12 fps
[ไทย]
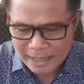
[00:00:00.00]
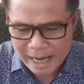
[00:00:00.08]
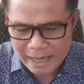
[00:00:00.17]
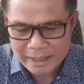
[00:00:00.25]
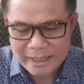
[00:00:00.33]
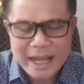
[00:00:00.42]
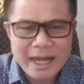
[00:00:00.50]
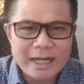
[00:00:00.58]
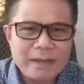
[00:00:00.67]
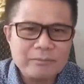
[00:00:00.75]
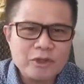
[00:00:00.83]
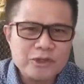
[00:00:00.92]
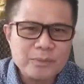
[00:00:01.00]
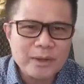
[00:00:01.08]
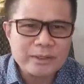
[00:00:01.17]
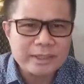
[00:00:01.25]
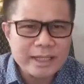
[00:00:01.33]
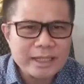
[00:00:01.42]
ปัญหาเยอะแยะนะครับโดยเฉ
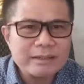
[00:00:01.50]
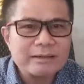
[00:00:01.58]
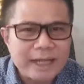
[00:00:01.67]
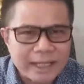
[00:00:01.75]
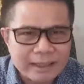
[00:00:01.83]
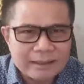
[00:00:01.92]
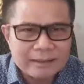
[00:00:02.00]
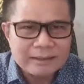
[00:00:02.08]
พาะอย่างยิ่งเรื่องเด็ก